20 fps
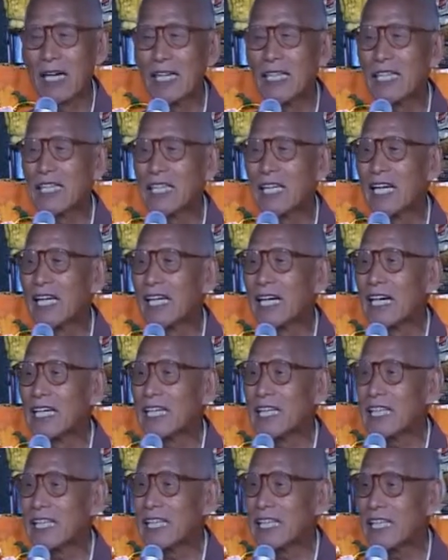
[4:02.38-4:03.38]
而且那
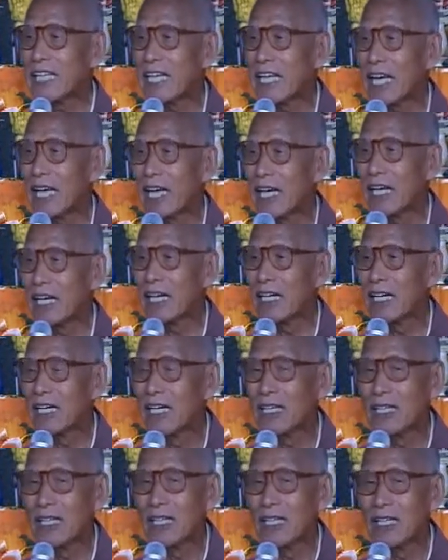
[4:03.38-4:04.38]
个鞋，
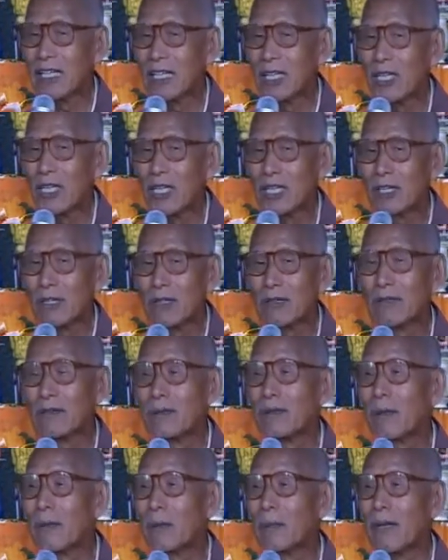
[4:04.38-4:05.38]

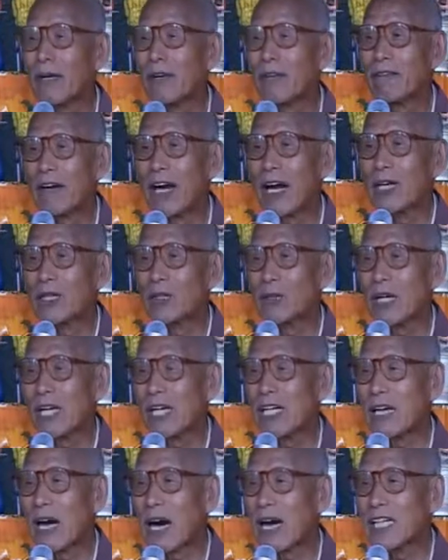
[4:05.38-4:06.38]
我们北方
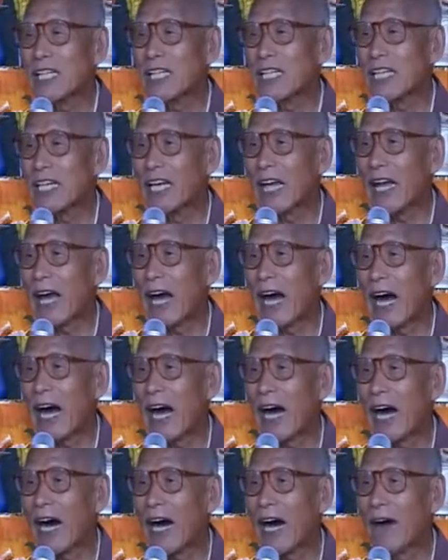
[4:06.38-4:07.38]
最常鞋
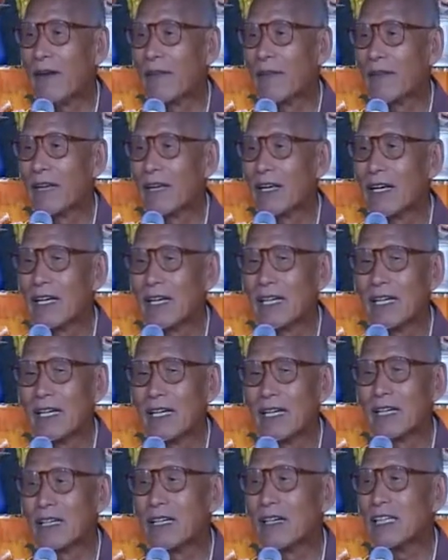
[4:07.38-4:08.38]
呀，
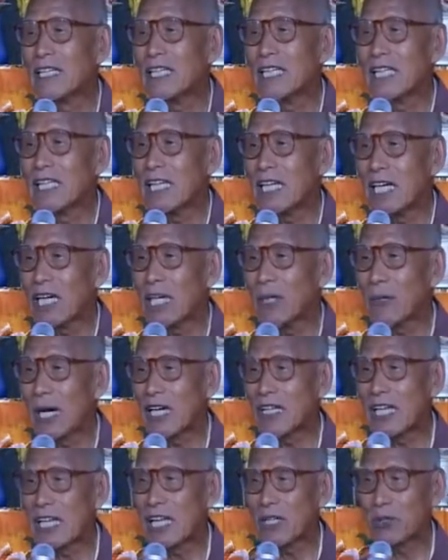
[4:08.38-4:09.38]
要几个
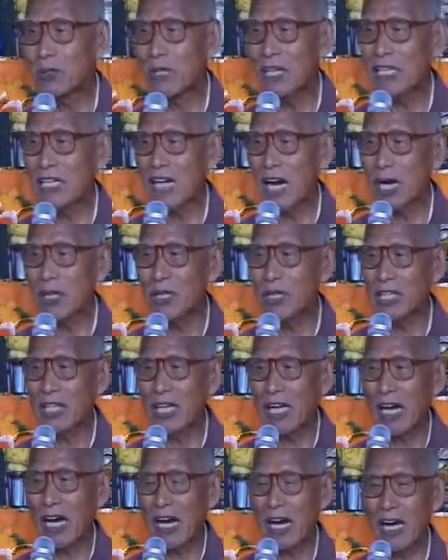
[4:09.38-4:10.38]
月才最上
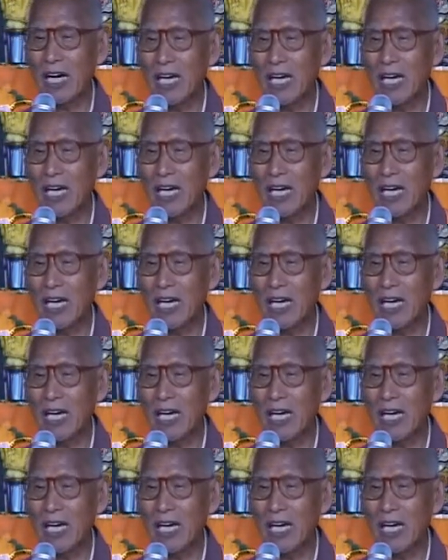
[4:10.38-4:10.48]
鞋